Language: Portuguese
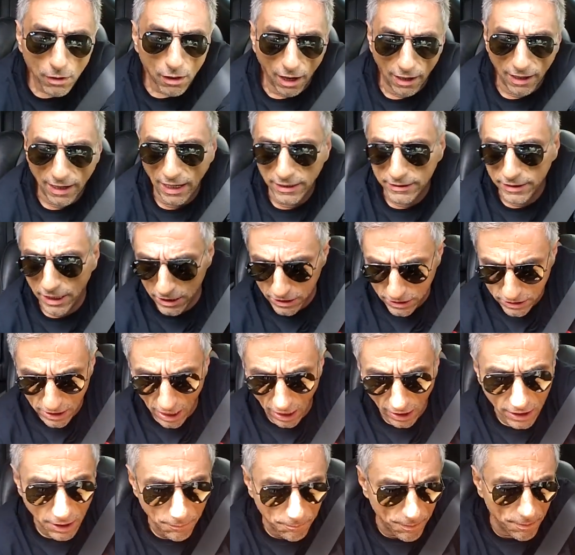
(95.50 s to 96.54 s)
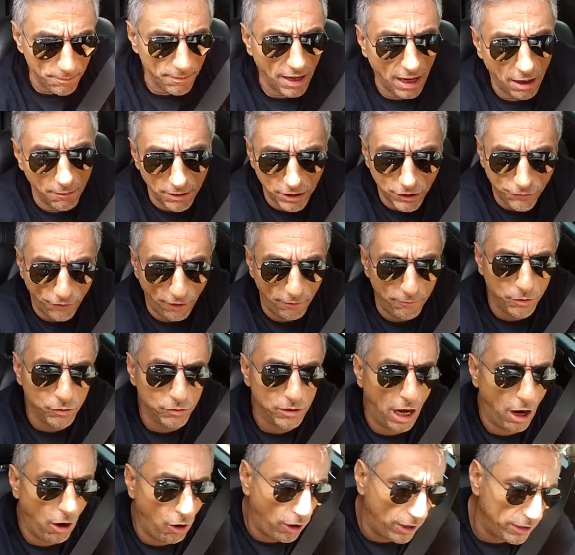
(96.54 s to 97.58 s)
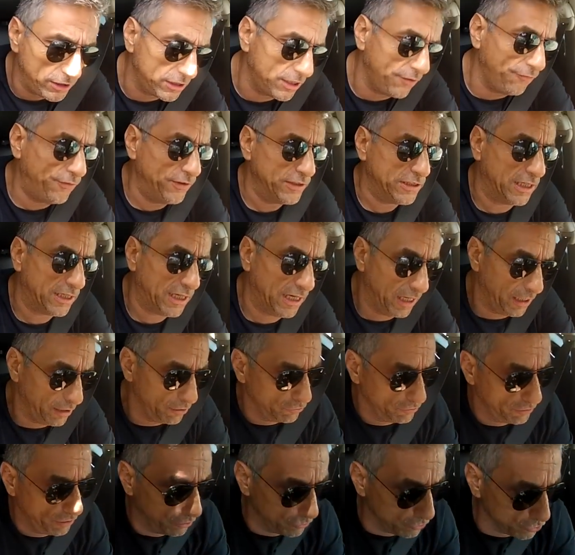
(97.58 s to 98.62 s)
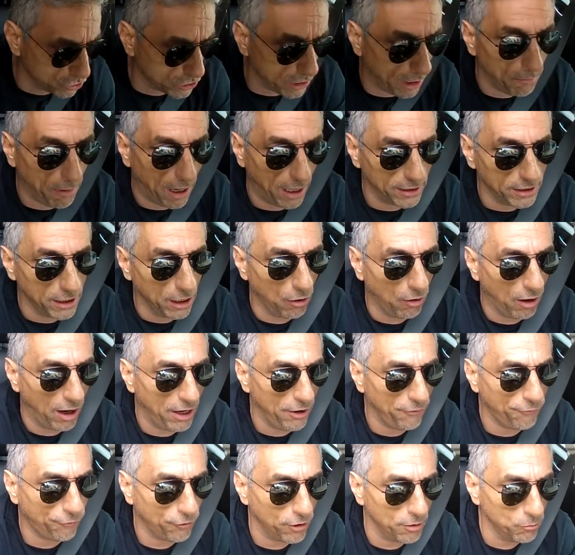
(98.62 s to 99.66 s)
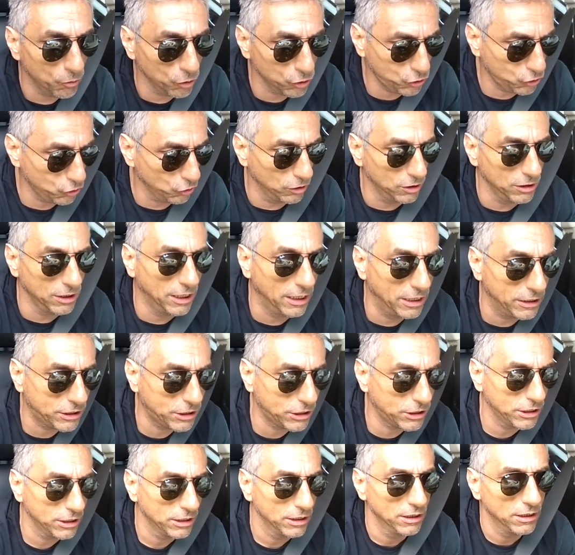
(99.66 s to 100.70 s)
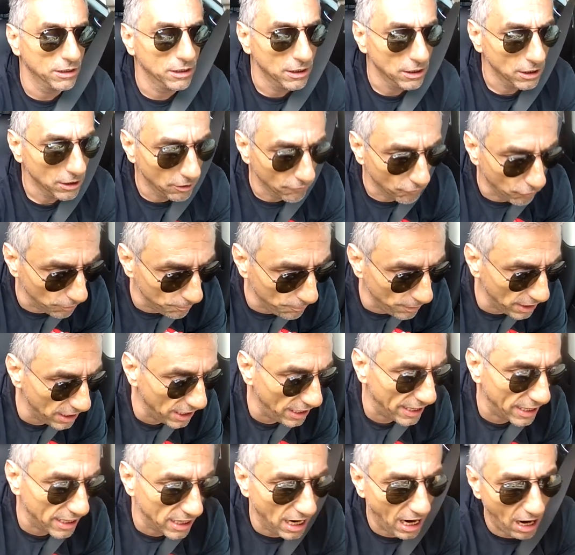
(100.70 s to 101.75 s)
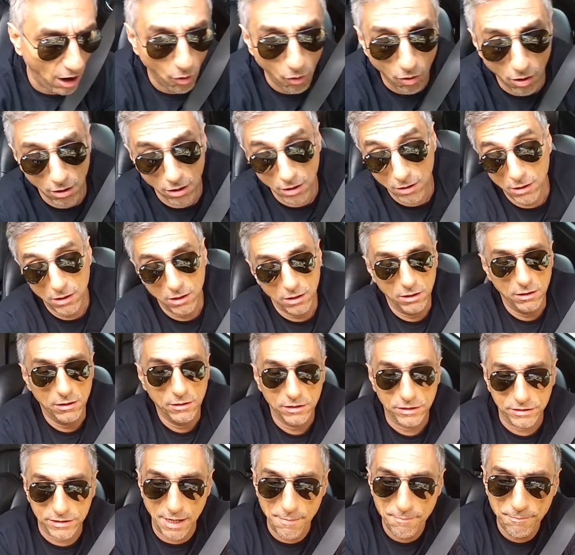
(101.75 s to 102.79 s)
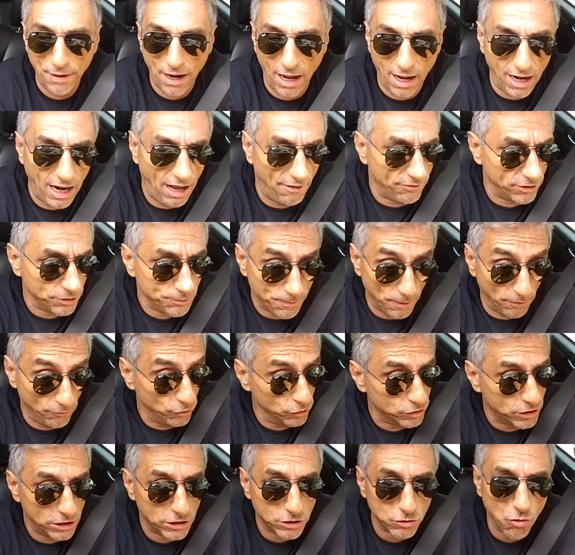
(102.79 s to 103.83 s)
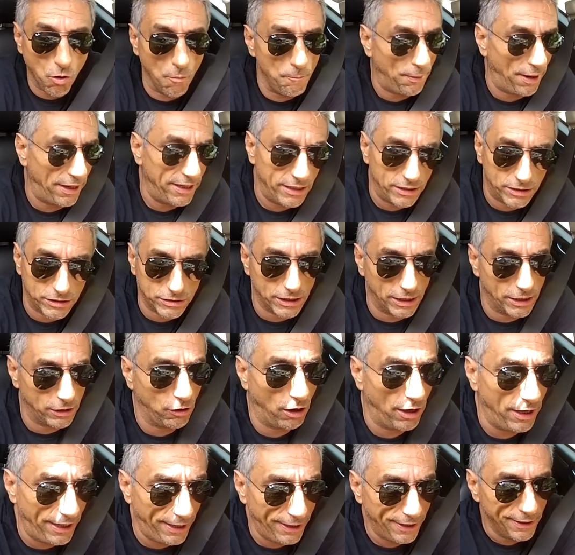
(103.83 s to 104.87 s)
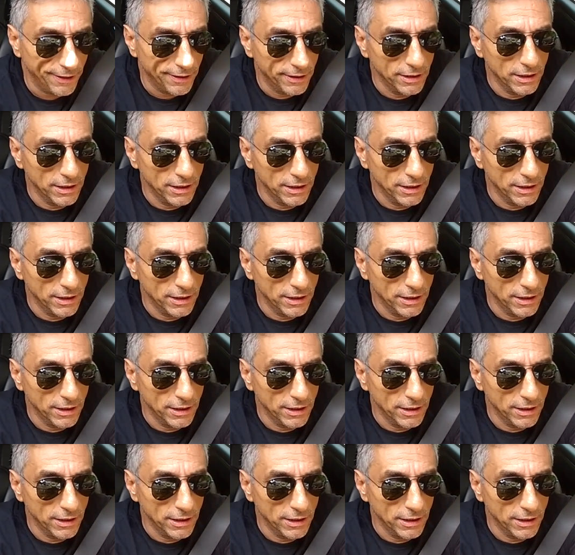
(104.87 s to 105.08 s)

Agradecer aqui primeiramente o Fabinho da Rocha que fez aquela reunião no sabadão aí, foi emocionante, foi bem legal. Sem palavras para vocês que compareceram aí.